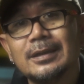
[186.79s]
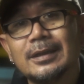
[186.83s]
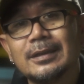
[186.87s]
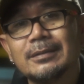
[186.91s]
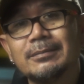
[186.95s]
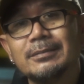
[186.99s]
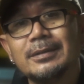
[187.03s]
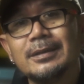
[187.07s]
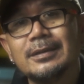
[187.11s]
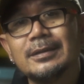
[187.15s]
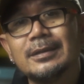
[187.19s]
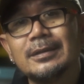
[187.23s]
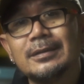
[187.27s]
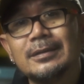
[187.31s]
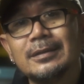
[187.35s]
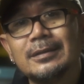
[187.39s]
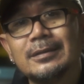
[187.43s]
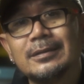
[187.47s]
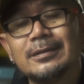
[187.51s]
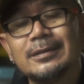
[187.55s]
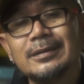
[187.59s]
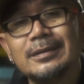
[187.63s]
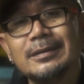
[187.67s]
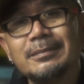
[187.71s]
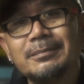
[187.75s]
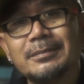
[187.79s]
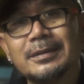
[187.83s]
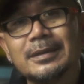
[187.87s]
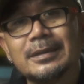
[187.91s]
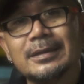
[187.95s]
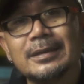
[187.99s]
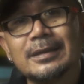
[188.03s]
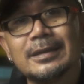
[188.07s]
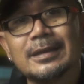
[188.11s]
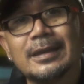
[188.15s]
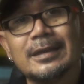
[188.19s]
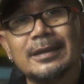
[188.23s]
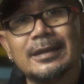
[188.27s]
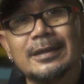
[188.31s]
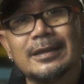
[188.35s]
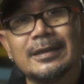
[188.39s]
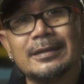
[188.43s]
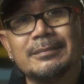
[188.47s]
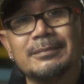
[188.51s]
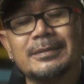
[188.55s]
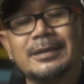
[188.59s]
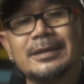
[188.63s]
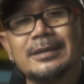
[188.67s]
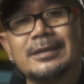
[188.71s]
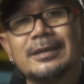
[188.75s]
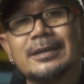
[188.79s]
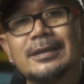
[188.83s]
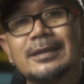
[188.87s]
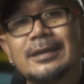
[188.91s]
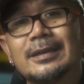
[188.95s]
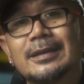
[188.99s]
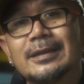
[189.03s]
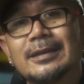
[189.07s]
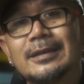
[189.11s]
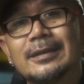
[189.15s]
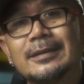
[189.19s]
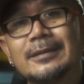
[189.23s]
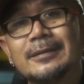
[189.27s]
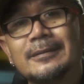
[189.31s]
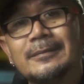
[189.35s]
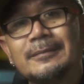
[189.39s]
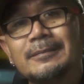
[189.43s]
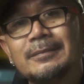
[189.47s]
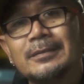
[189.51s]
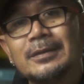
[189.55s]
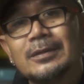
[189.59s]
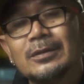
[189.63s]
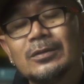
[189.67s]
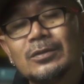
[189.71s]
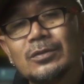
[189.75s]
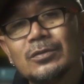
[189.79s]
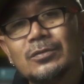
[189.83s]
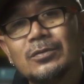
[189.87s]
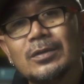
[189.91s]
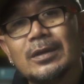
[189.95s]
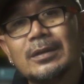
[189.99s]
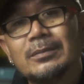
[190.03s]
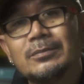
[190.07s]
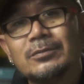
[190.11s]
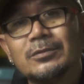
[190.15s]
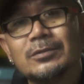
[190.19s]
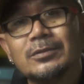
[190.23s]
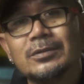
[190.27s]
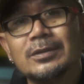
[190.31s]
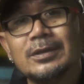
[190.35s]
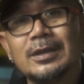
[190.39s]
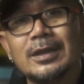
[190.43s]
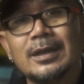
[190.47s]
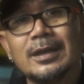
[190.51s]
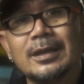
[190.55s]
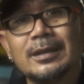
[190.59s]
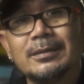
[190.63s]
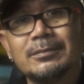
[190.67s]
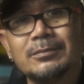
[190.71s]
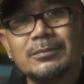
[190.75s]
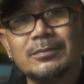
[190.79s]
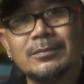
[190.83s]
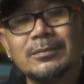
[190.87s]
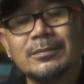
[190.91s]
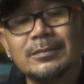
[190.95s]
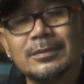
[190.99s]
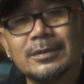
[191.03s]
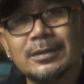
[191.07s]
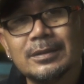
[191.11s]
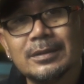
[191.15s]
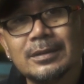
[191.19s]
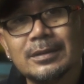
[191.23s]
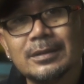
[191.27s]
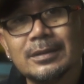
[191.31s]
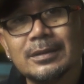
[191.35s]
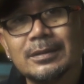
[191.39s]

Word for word: yang bisa diterima di kalangan masyarakat tua muda e,